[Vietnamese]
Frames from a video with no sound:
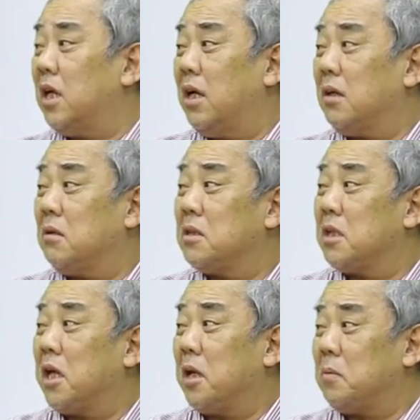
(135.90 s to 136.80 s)
ra con
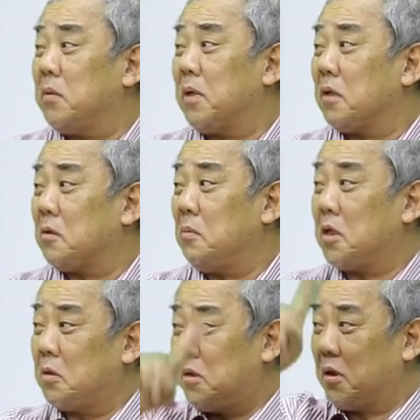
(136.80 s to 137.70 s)
da đẹp thì phải có
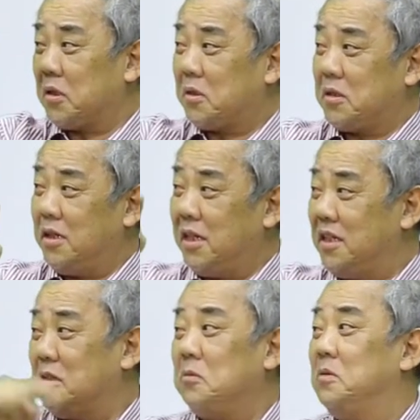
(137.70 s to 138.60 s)
một câu hỏi có tướng
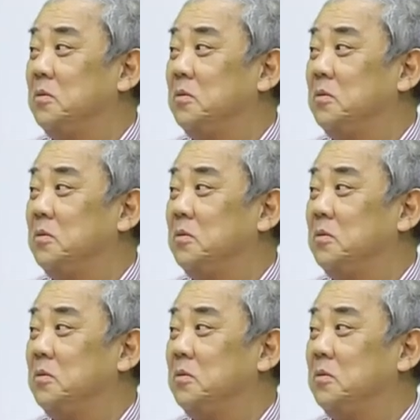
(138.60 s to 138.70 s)
đánh dấu